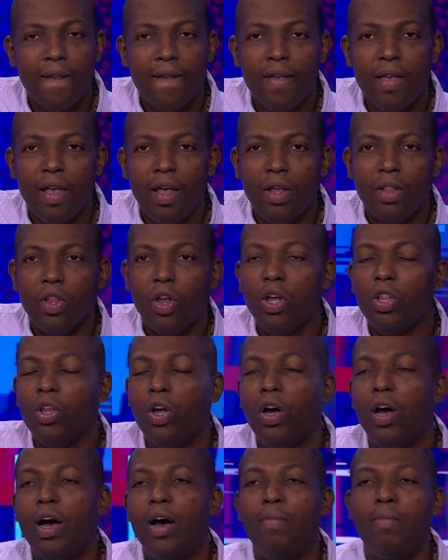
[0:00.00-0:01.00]
No, no,
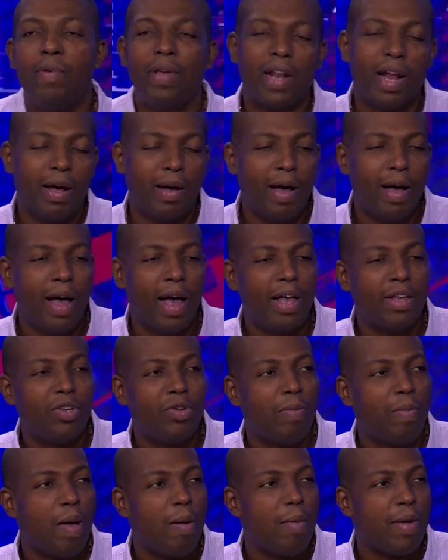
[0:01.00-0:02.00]
ah, mira, ha hecho
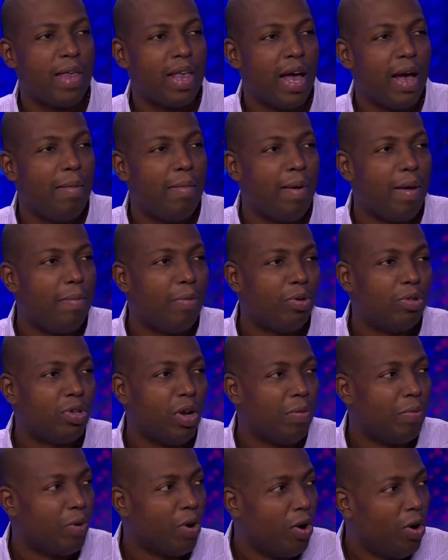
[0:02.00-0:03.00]
memes ya, me puso el
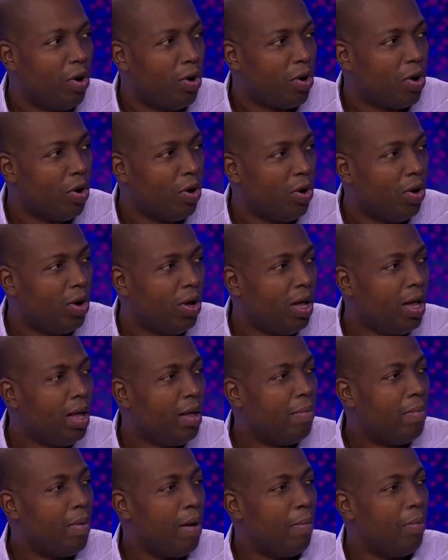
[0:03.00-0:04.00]
bronco,
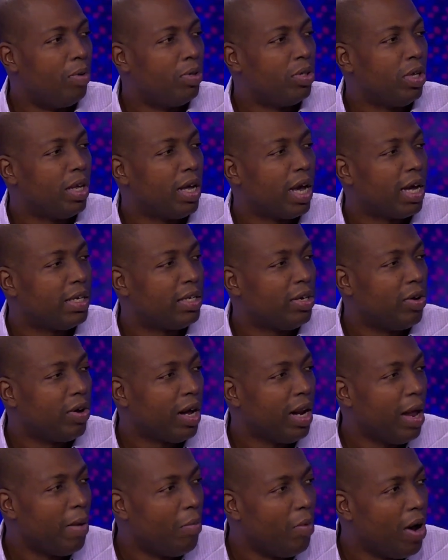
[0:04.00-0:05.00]
me puso día que se que
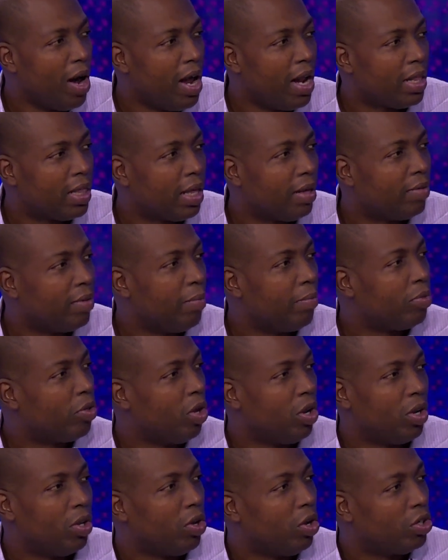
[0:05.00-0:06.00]
la muerte,
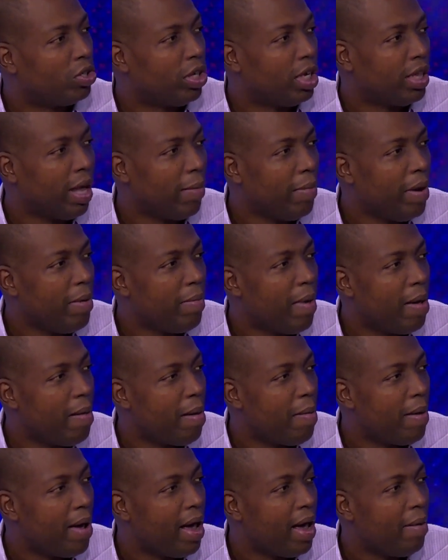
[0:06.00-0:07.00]
todo, 80 mil memes
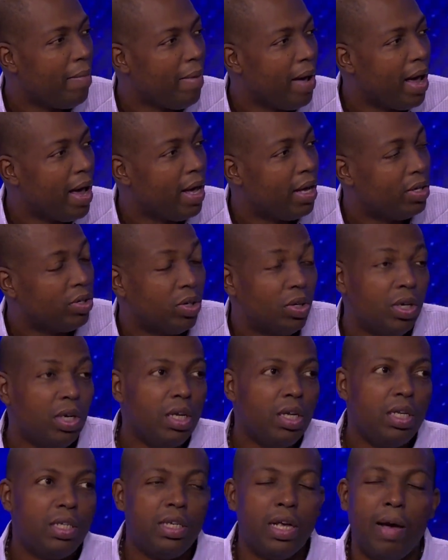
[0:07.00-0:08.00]
me ha, hecho.
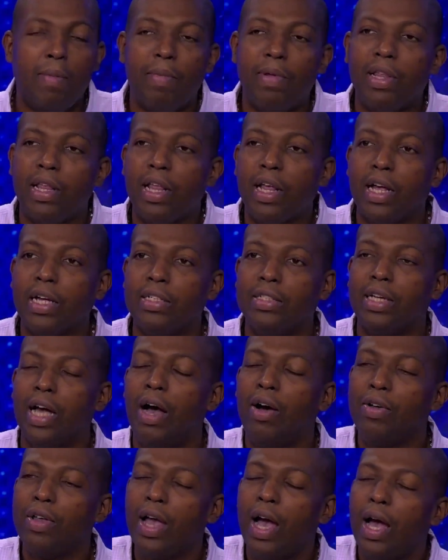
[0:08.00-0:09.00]
Ya me tiene cansado
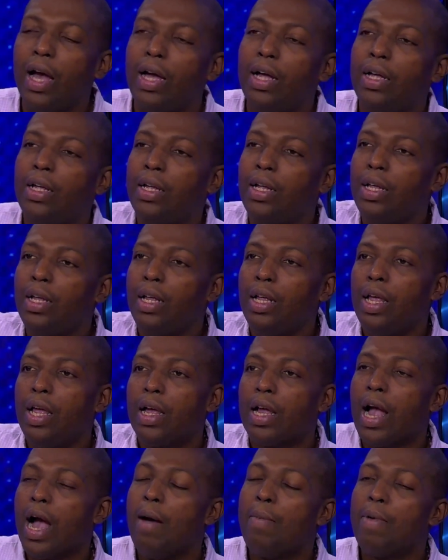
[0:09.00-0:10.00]
ya.
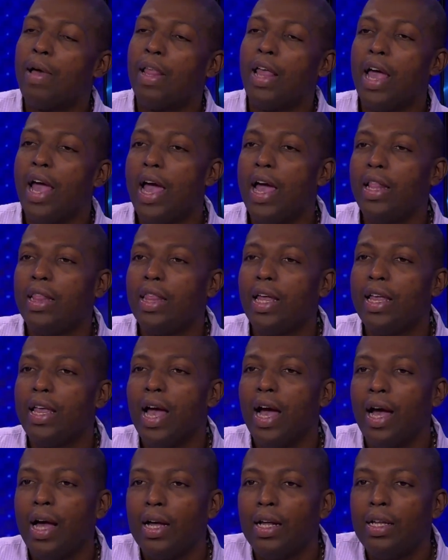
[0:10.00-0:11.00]
Cambia de gente ya.
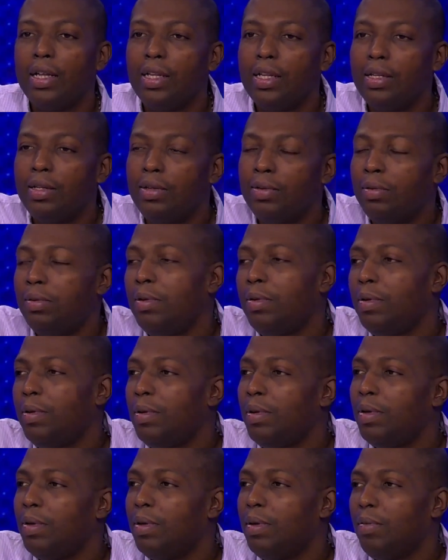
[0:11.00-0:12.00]

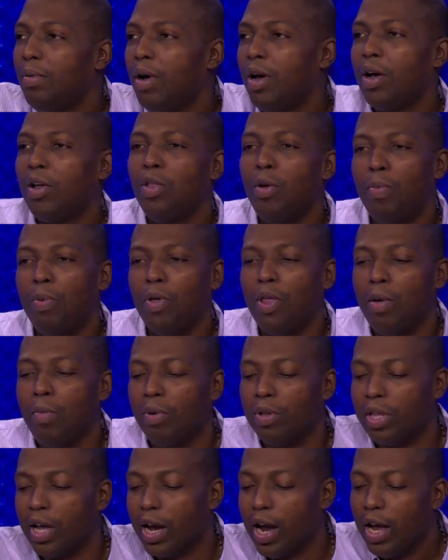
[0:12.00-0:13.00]
no podemos
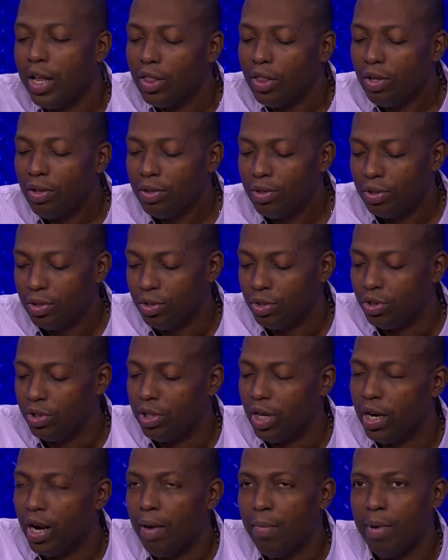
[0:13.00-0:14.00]
tener esto,
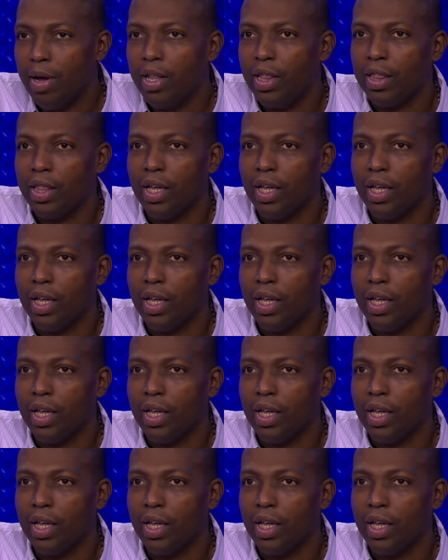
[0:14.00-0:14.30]
sinceramente.